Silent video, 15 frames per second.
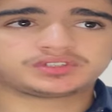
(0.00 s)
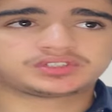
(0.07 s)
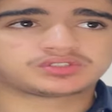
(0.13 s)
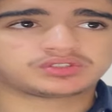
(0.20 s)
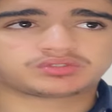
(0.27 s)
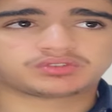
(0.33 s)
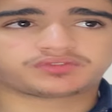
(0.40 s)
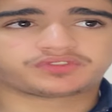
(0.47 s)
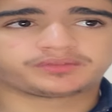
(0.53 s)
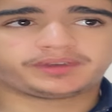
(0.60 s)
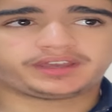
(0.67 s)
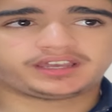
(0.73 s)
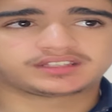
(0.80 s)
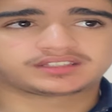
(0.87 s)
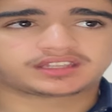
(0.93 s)
هي شلون توفي
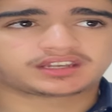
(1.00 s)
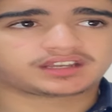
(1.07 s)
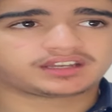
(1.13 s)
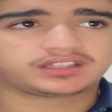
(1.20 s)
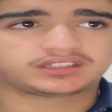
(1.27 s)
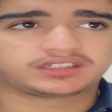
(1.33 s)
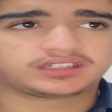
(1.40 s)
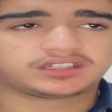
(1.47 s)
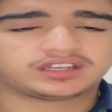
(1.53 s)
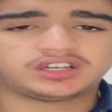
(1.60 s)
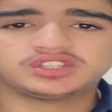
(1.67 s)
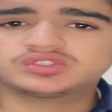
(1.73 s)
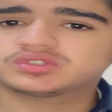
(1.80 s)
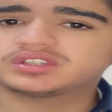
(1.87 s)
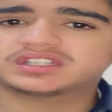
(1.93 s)
معاه صراحه
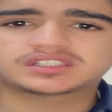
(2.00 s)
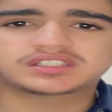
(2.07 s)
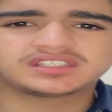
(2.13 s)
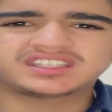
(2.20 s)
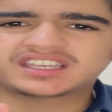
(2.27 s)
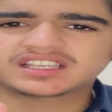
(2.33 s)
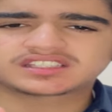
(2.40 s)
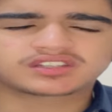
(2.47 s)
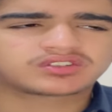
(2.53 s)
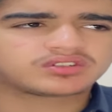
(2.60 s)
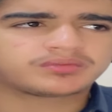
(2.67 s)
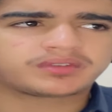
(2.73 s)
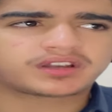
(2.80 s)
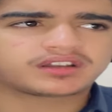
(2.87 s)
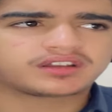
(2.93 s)
احسه ينكسر كل مره